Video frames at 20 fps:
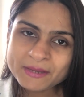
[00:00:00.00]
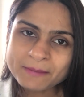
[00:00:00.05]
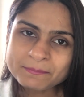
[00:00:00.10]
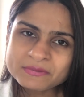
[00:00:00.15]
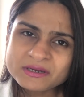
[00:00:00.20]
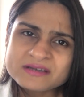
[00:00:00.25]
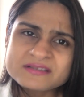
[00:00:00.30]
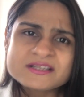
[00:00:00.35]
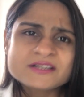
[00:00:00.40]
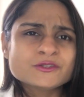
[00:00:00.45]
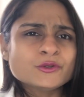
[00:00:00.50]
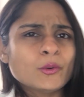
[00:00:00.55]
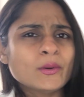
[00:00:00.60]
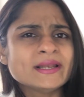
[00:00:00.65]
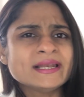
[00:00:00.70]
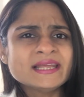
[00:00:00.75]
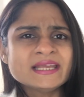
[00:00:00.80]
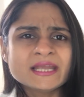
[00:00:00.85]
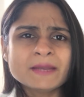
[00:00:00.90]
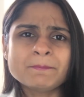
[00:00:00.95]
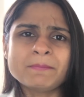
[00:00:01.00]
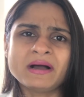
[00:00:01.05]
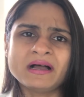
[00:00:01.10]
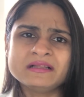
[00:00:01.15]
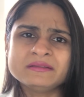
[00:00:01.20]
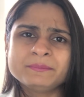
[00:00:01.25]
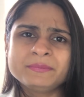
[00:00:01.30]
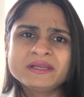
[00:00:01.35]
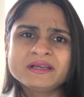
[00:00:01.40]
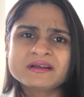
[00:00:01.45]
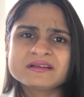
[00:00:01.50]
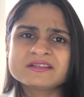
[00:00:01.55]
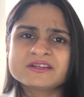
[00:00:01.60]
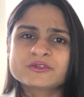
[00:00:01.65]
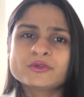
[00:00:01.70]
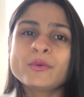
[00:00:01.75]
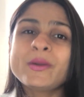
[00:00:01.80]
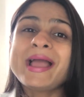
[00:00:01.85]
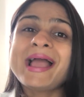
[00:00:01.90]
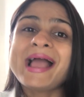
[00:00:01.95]
भी आप कर सकते हो ऑयलिंग के बाद भी कर
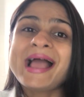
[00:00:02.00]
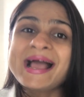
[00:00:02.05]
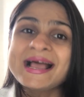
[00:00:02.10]
सकते हो